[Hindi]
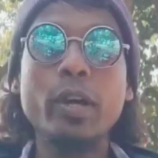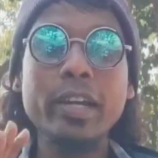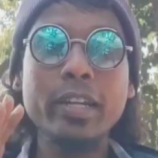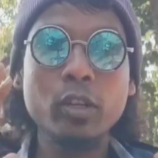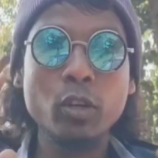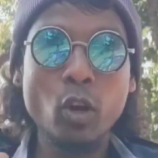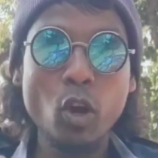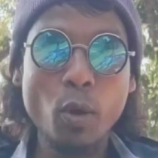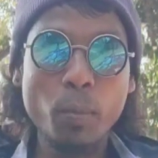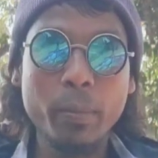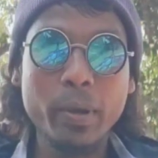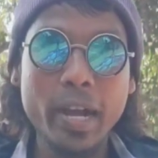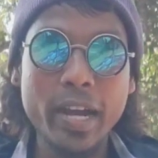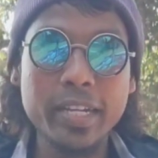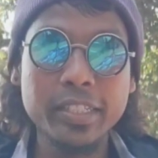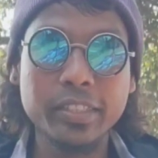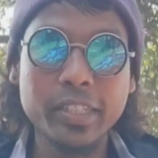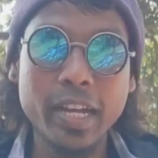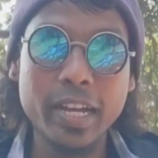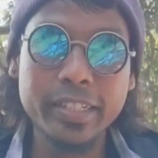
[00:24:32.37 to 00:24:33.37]
आई होप
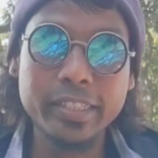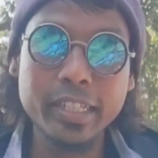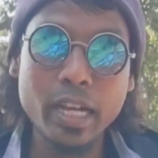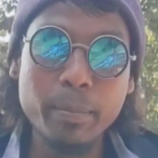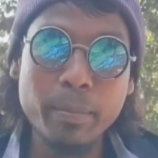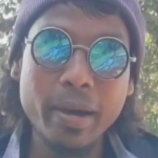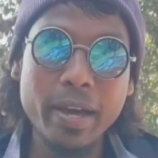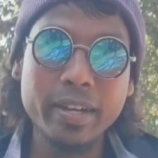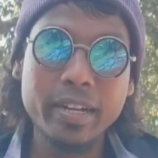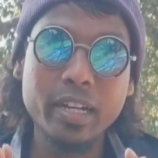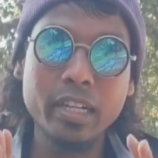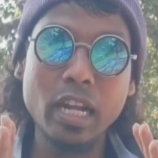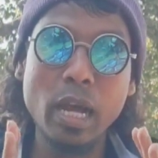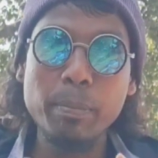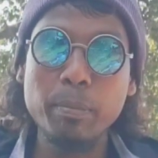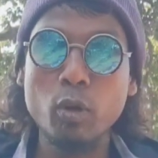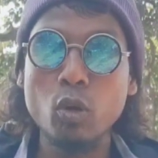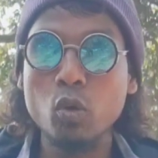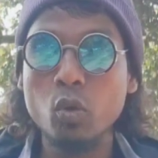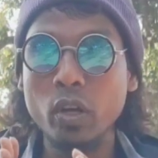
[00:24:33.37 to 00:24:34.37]
गाइस आज का मार्केट
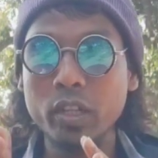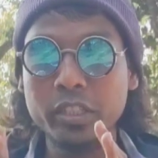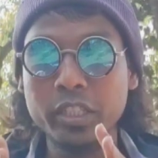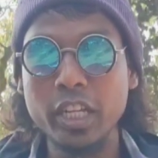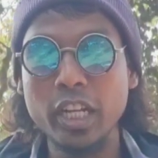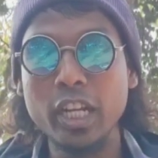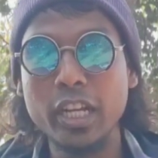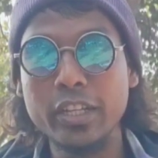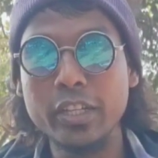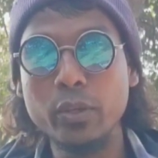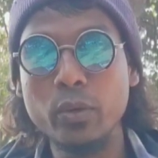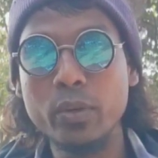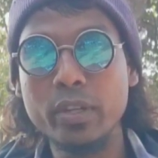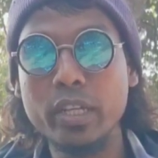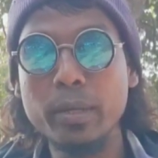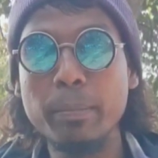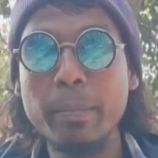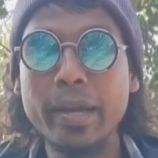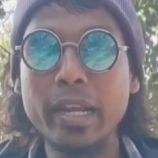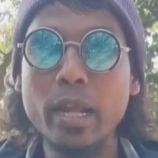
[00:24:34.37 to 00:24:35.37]
आप लोग को अच्छी लगी
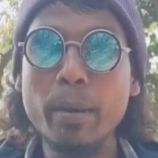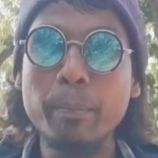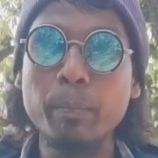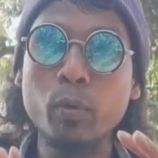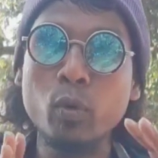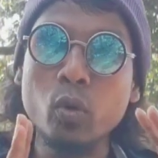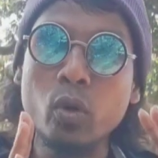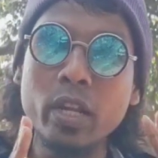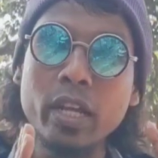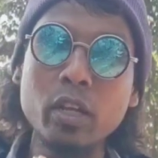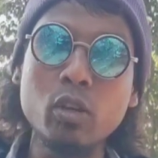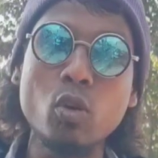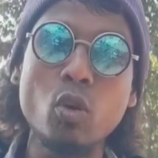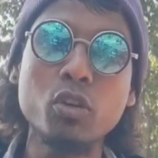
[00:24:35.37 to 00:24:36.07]
होगी मैंने पूरी